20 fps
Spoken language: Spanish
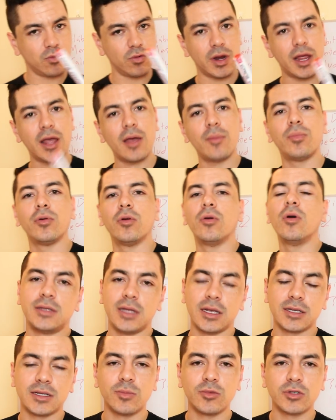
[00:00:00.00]
un ejemplo,
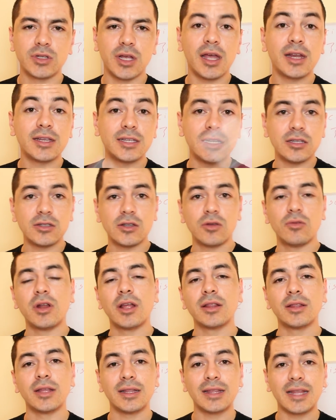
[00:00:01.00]
si hacemos ejercicio
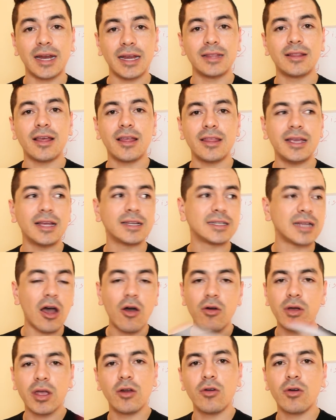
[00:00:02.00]
durante 30 días,
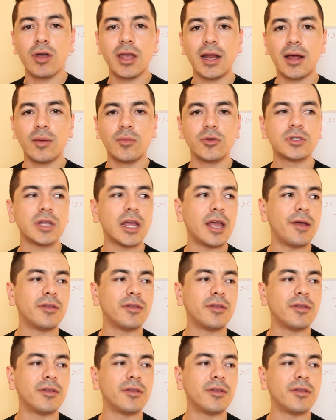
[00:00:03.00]
aunque no queramos,